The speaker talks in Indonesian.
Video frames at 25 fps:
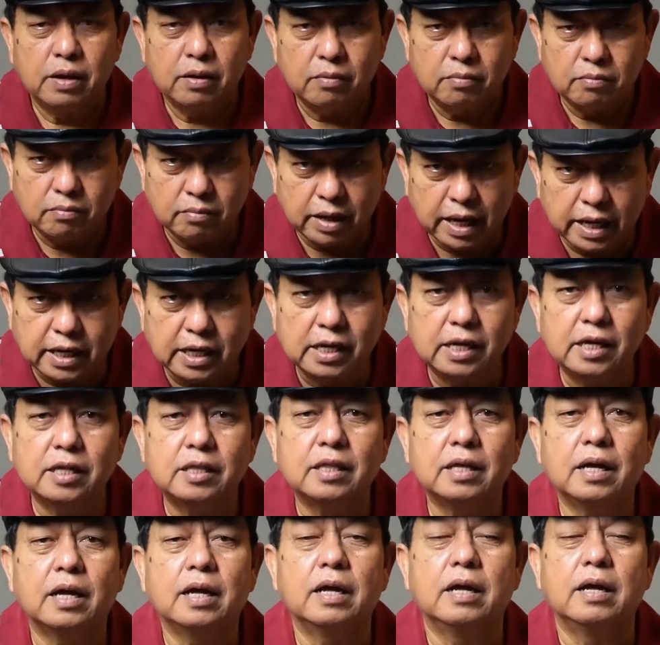Mari
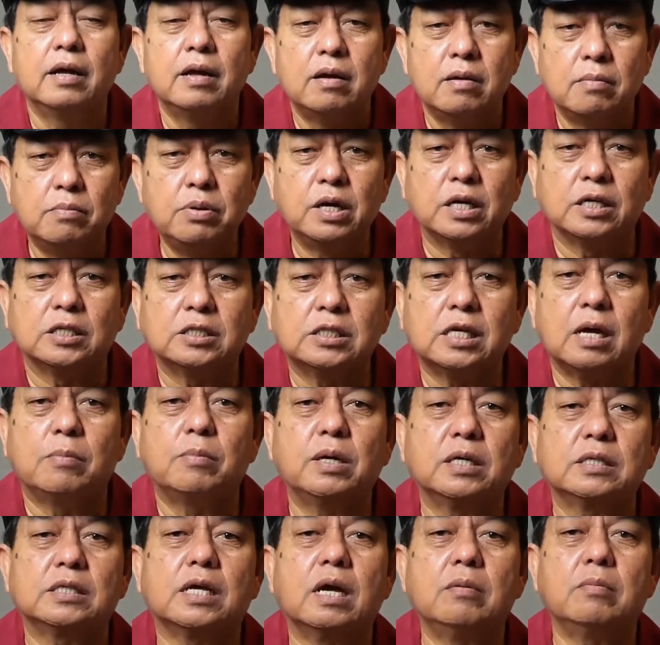kita
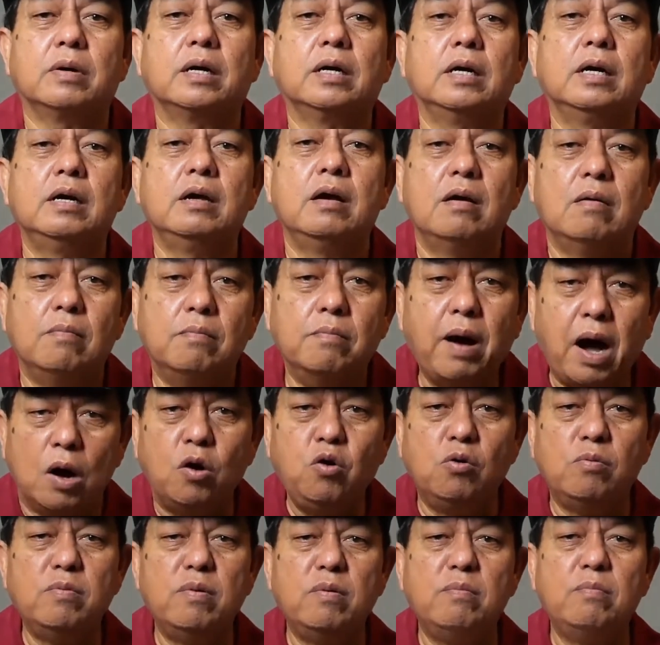bersama-sama,
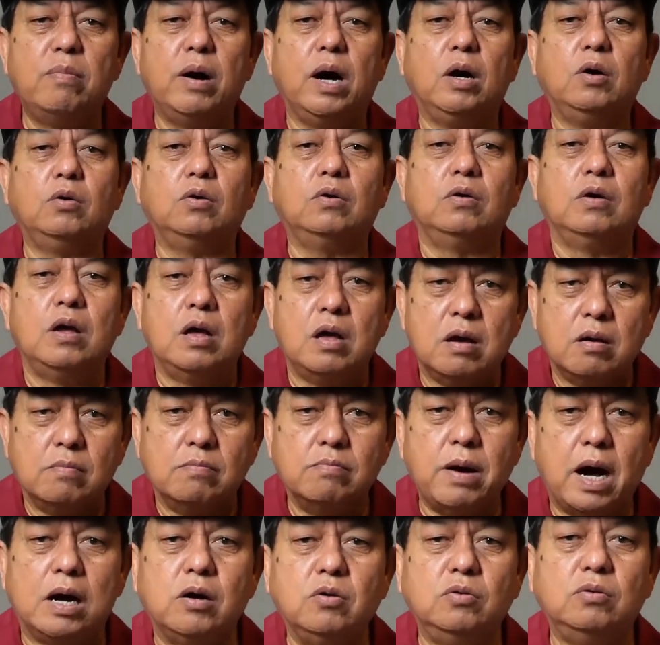bahu membahu,
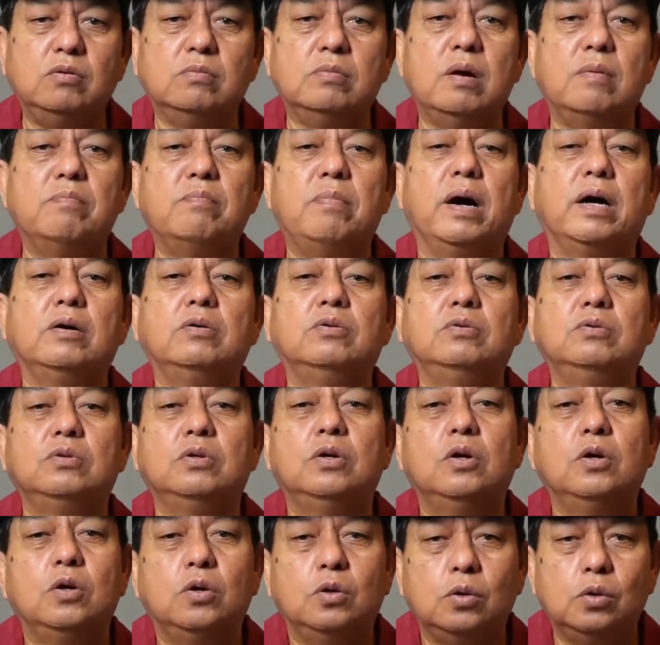bangun membangun
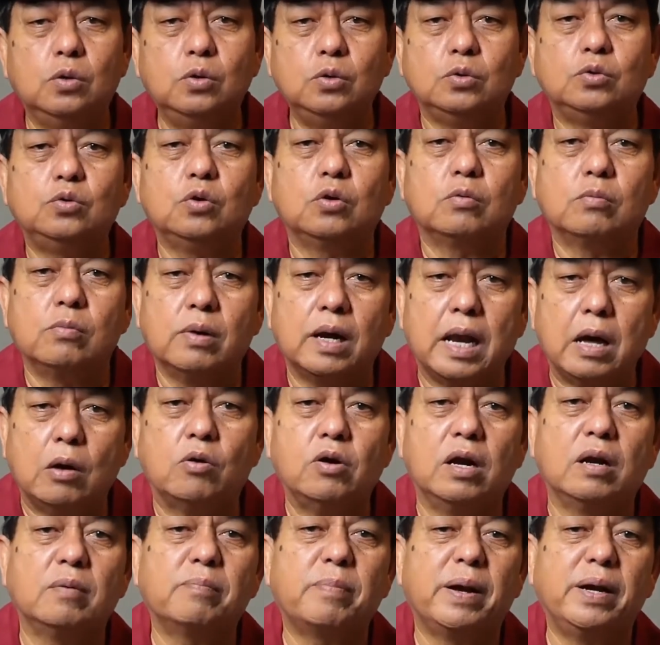untuk
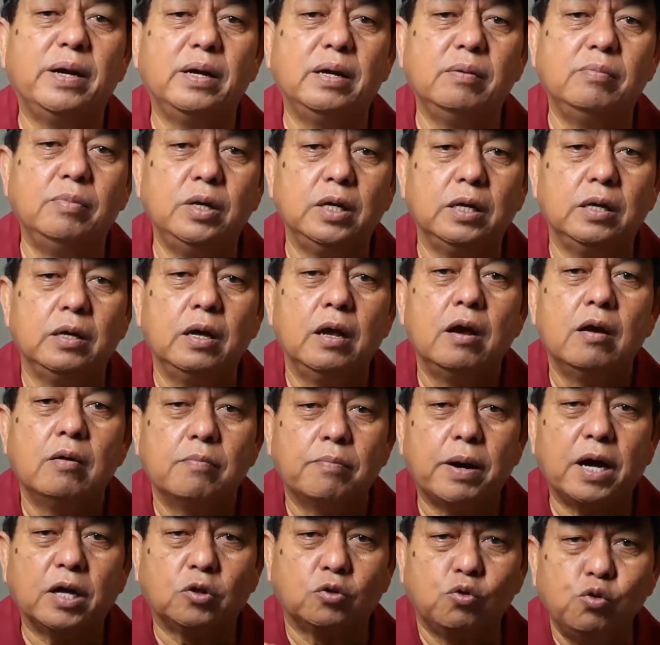melawan pandemi.
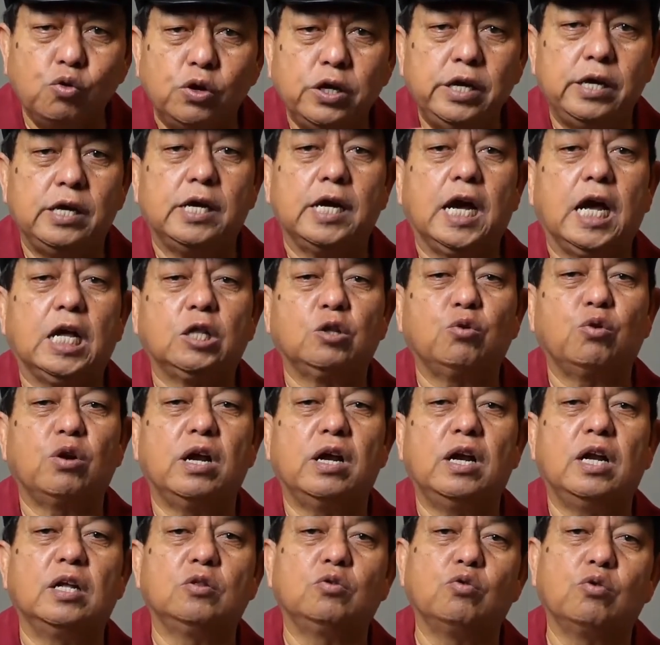Patuhi
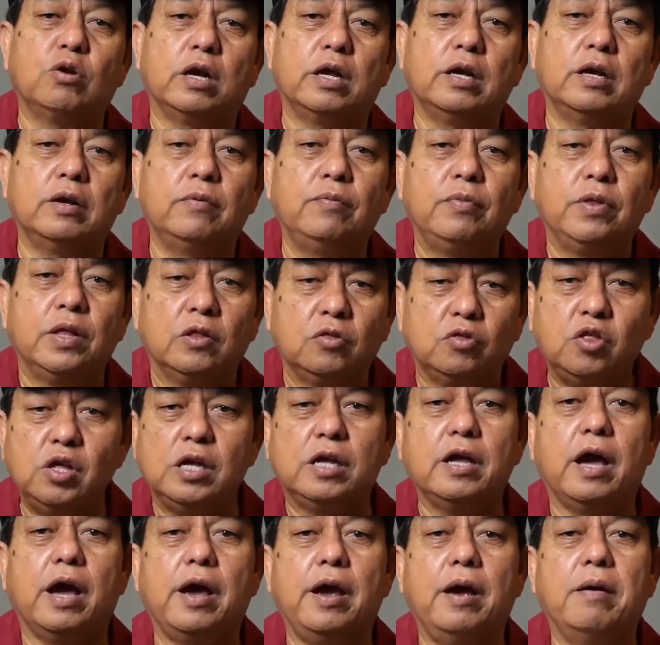aturan-aturan
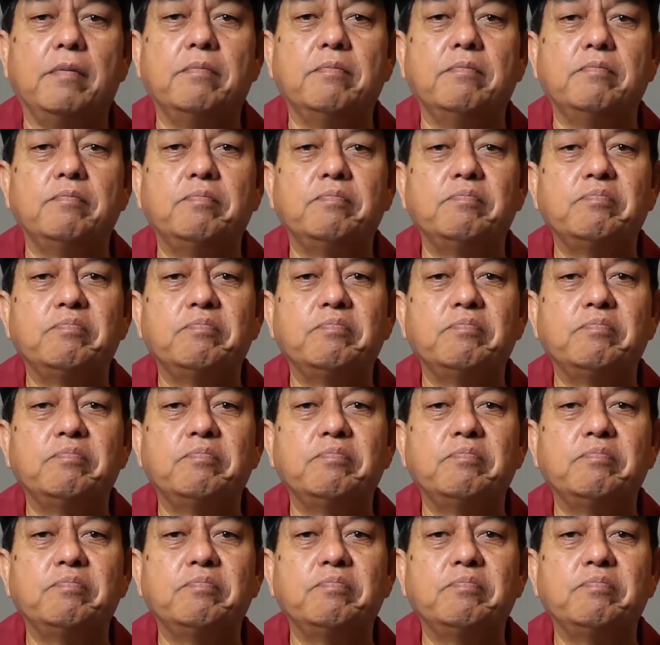3M,